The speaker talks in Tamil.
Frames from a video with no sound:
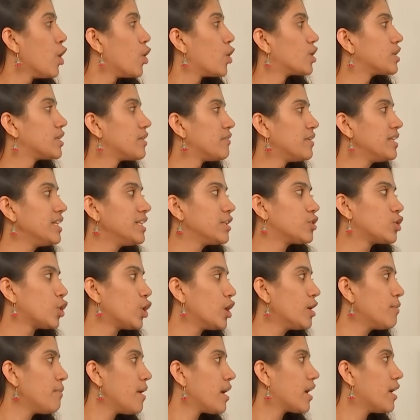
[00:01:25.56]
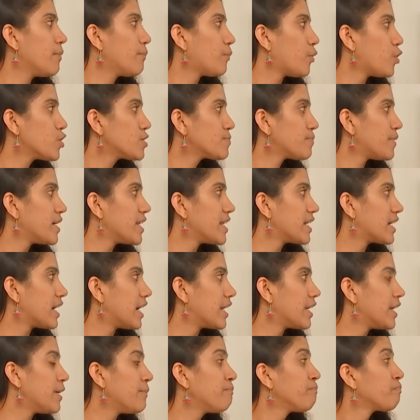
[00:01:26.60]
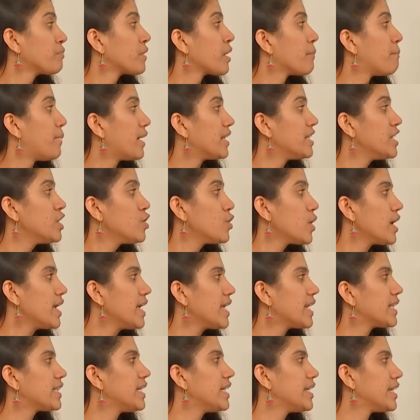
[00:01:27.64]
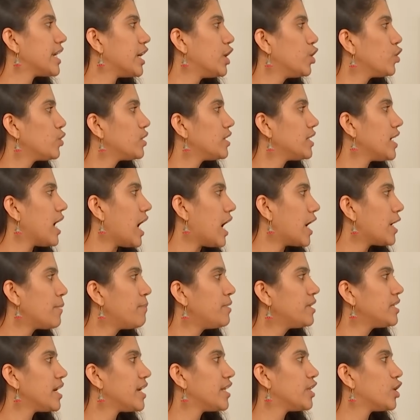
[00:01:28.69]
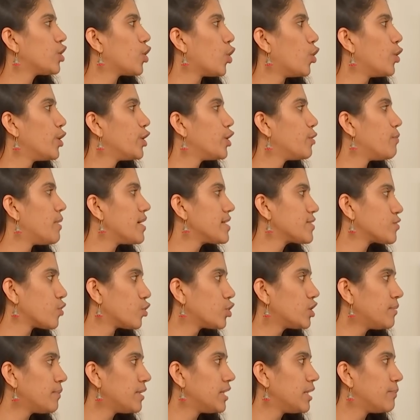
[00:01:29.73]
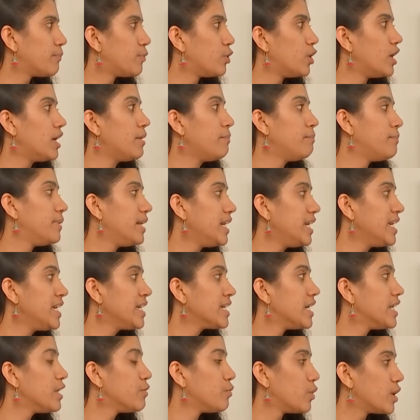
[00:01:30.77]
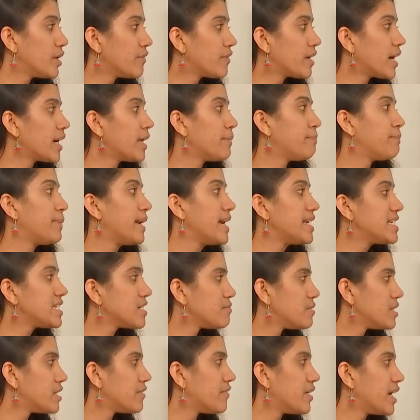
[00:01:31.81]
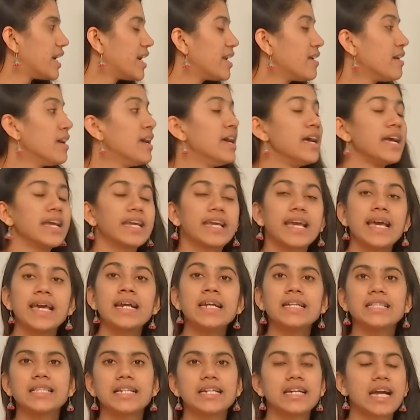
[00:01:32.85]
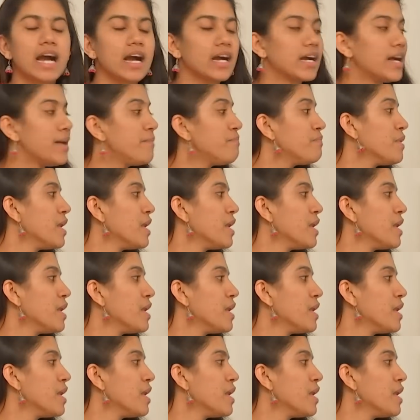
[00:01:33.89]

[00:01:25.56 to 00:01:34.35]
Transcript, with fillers: ஒருத்தர் வந்து இது தொடர்பாக போஸ்ட் பண்ணியிருக்காரு பதினோராயிரத்தி எண்ணூற்றி அறுபத்தி ஐந்து கோடி ரூபாய் சொத்து மதிப்புள்ள பில்லியன்களில் ஒருவரான பேடிஎம் நிறுவனர் கேரளத்திற்காக